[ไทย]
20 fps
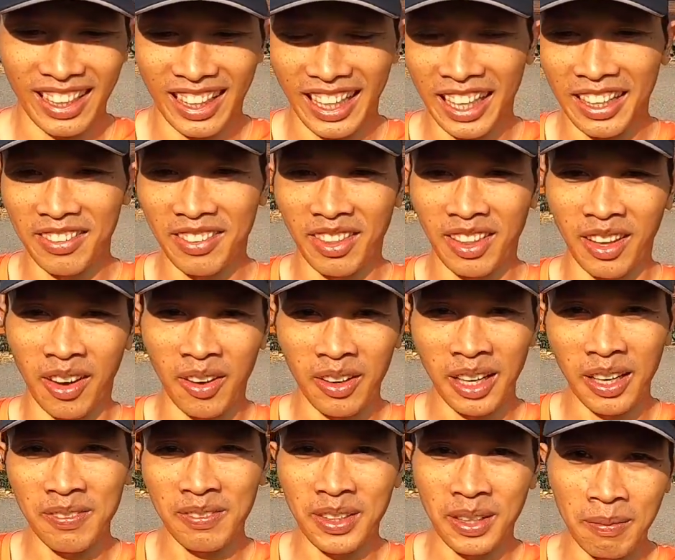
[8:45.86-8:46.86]
การร้อง
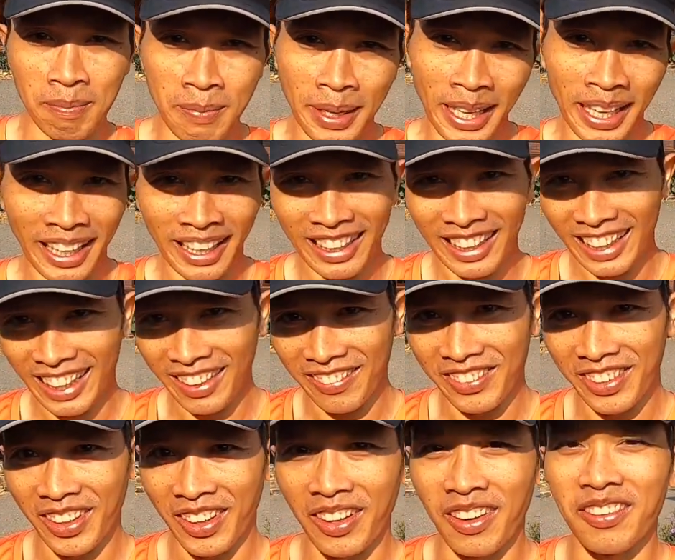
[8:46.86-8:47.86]
ลำทำเพลงนะครับ
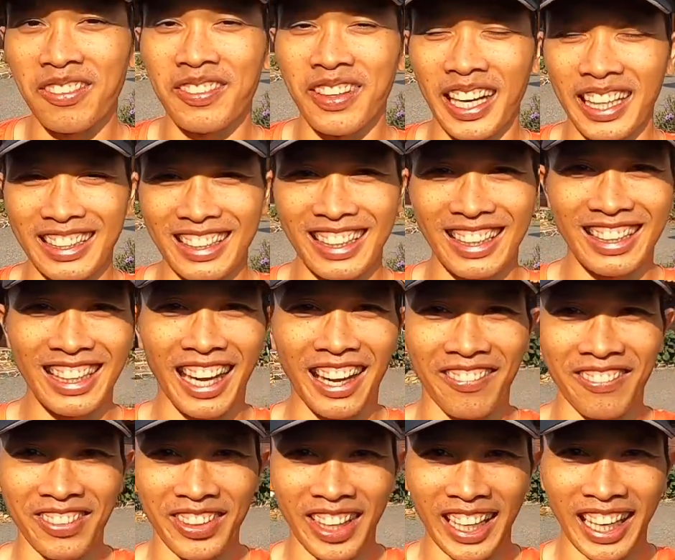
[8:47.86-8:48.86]
ก็ฝากติดตา
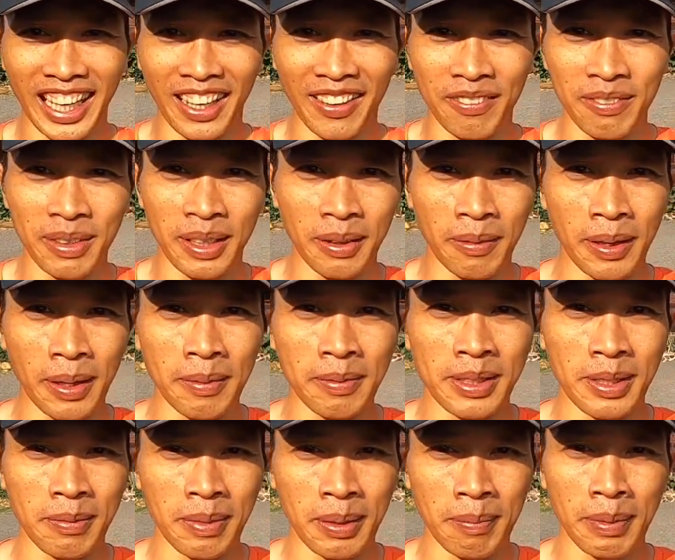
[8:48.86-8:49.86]
มด้วยนะครับเผื่อว่า
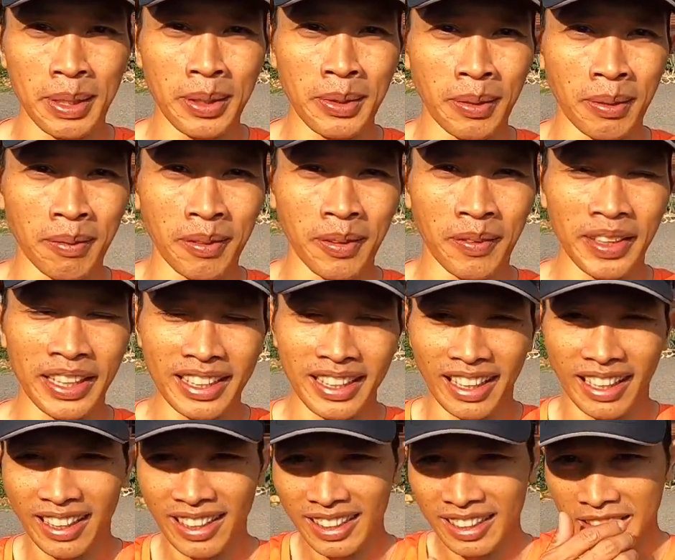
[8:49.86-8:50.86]
จะเป็นประโยชน์เผื่อว่า
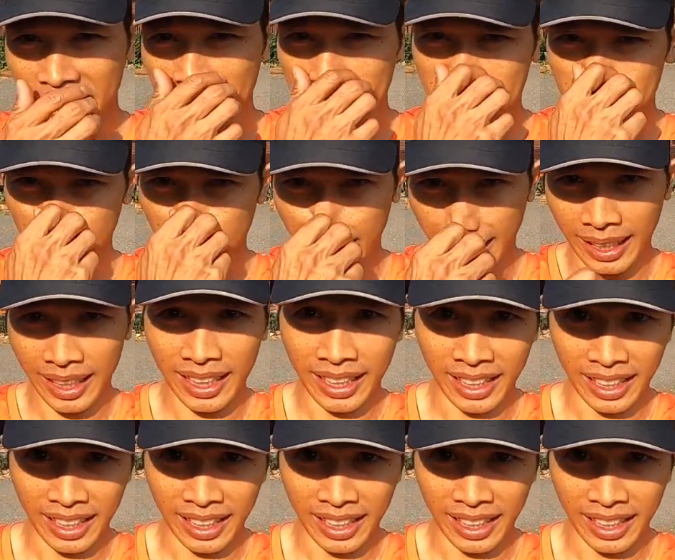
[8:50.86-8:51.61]
จะสร้าง